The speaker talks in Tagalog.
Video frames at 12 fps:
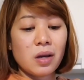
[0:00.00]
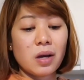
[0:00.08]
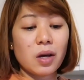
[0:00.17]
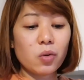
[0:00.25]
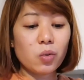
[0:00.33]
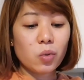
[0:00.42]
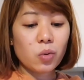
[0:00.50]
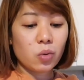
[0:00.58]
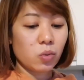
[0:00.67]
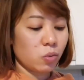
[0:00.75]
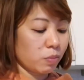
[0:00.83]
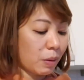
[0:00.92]
ano,
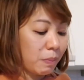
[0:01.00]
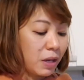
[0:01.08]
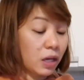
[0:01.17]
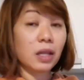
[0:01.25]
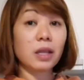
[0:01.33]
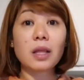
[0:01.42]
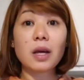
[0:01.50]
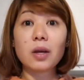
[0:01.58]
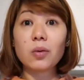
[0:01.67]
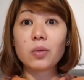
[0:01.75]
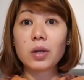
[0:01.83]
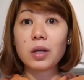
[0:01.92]
pabikin
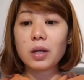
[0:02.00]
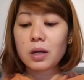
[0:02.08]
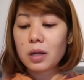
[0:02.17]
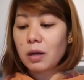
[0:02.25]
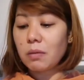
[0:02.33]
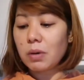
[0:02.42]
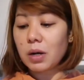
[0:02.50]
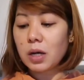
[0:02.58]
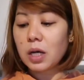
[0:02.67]
tayo ni Inday ba,